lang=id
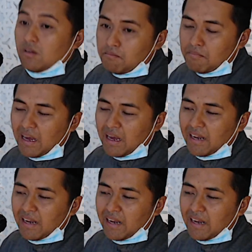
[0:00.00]

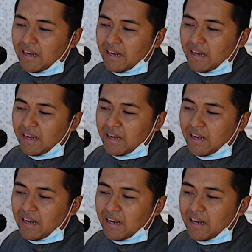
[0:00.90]
Manakala
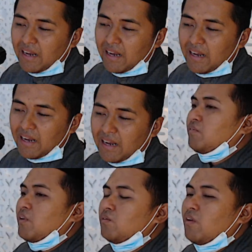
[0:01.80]
beristighfar,
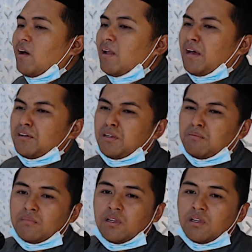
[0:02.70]
astagfirullahalazim,